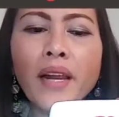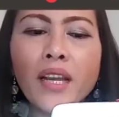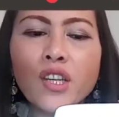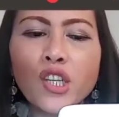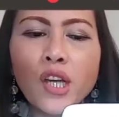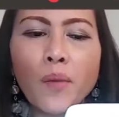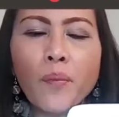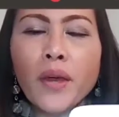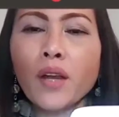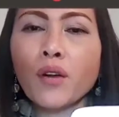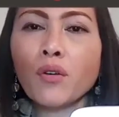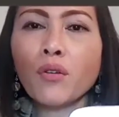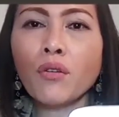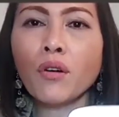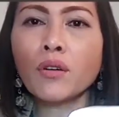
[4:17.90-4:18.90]
rin siya pero
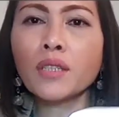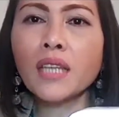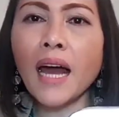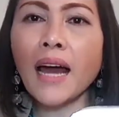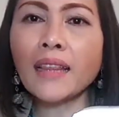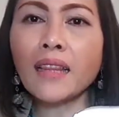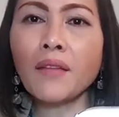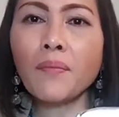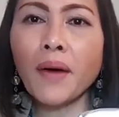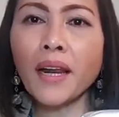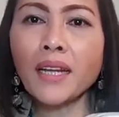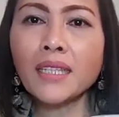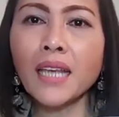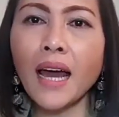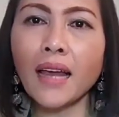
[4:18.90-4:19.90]
sa atin
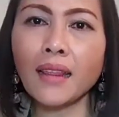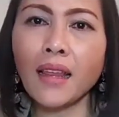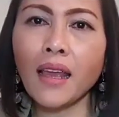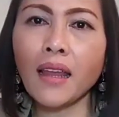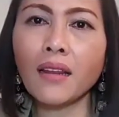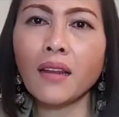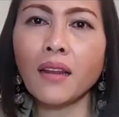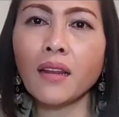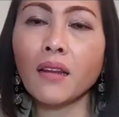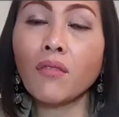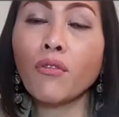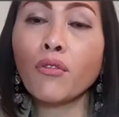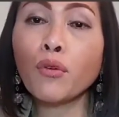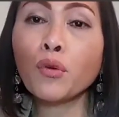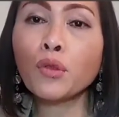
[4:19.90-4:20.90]
parang sa atin
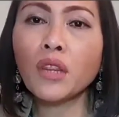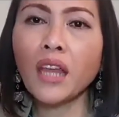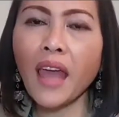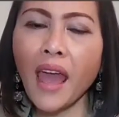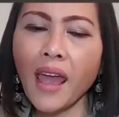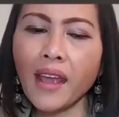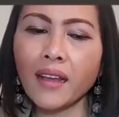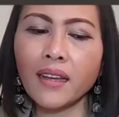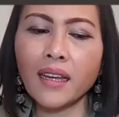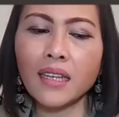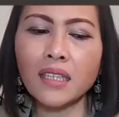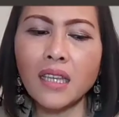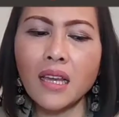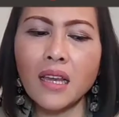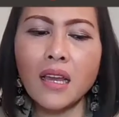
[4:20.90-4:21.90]
fruit cake
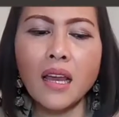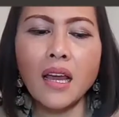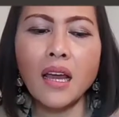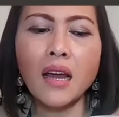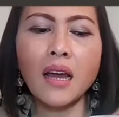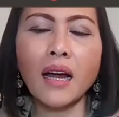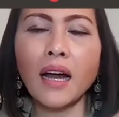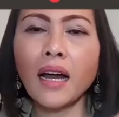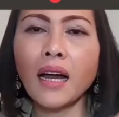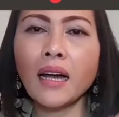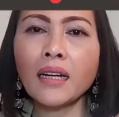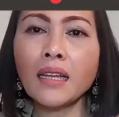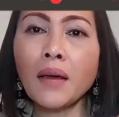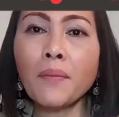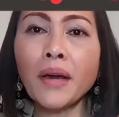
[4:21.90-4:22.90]
kasi
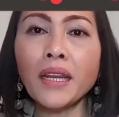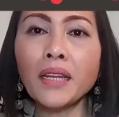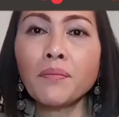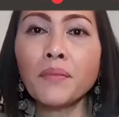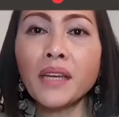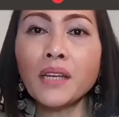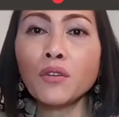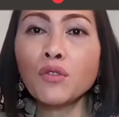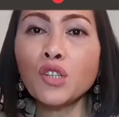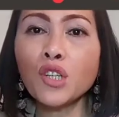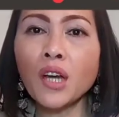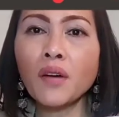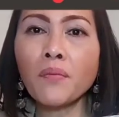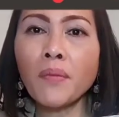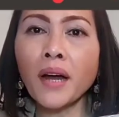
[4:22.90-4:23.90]
ang laman mayroon
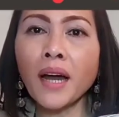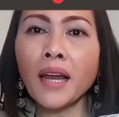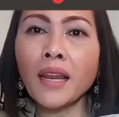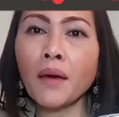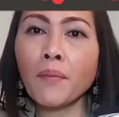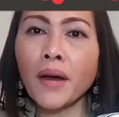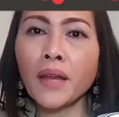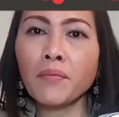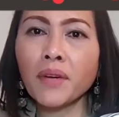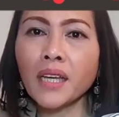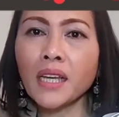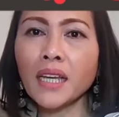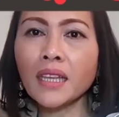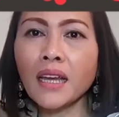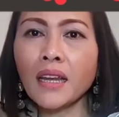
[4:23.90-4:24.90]
siyang mga laman
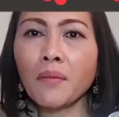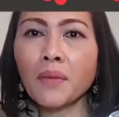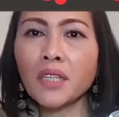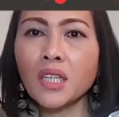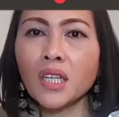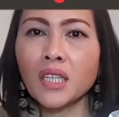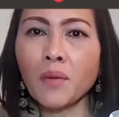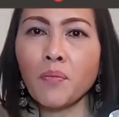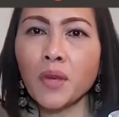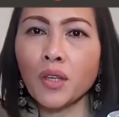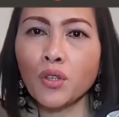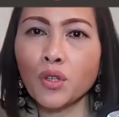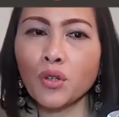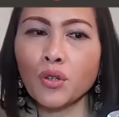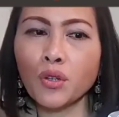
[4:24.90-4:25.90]
makikita naman siya sa
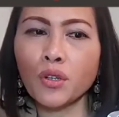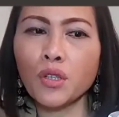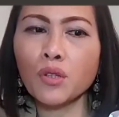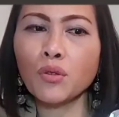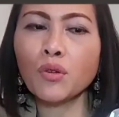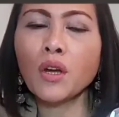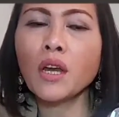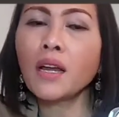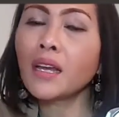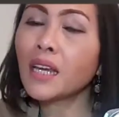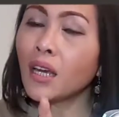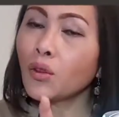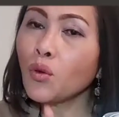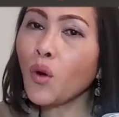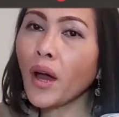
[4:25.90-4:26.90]
picture so
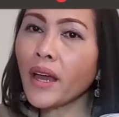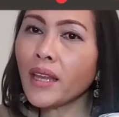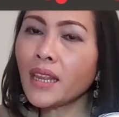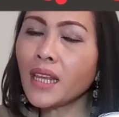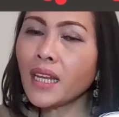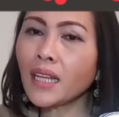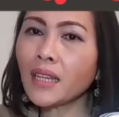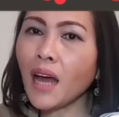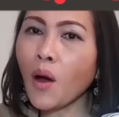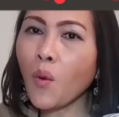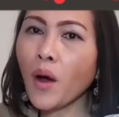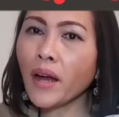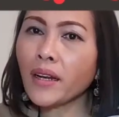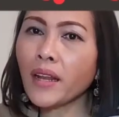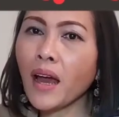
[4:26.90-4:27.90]
ito ay
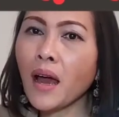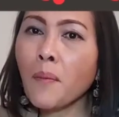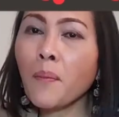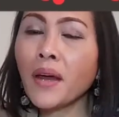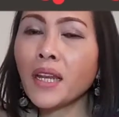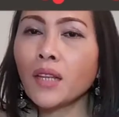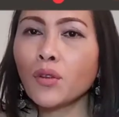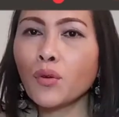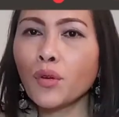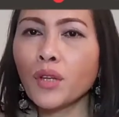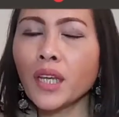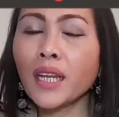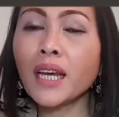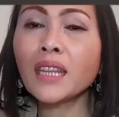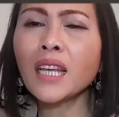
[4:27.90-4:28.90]
tinatawag na panitoni
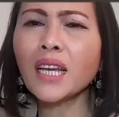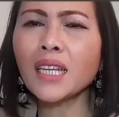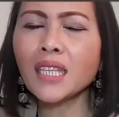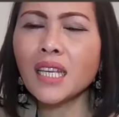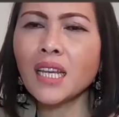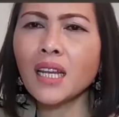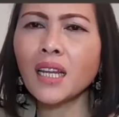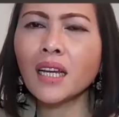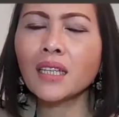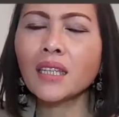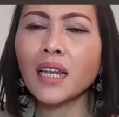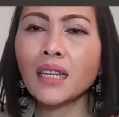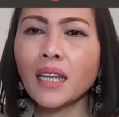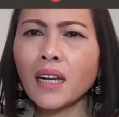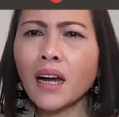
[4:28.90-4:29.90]
dati kasi
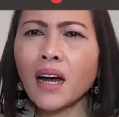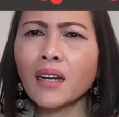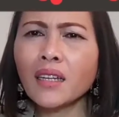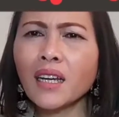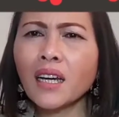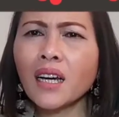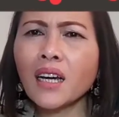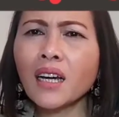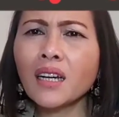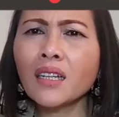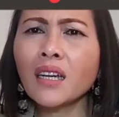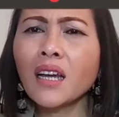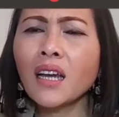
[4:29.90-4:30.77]
nagtataka nag